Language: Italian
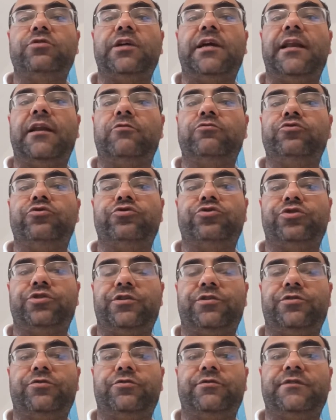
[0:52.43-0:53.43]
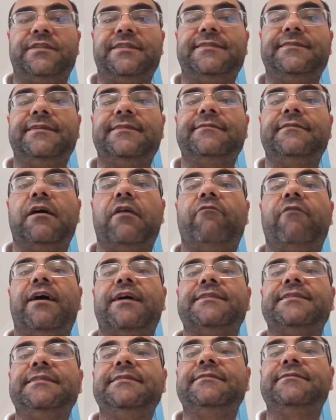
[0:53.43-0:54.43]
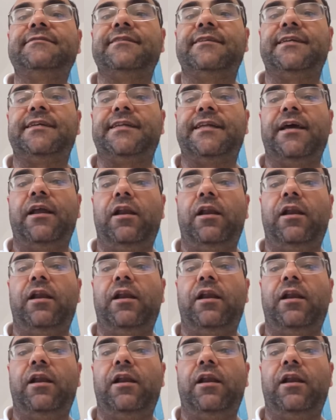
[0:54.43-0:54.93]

di Claudio Sciarrone si andava ad inserire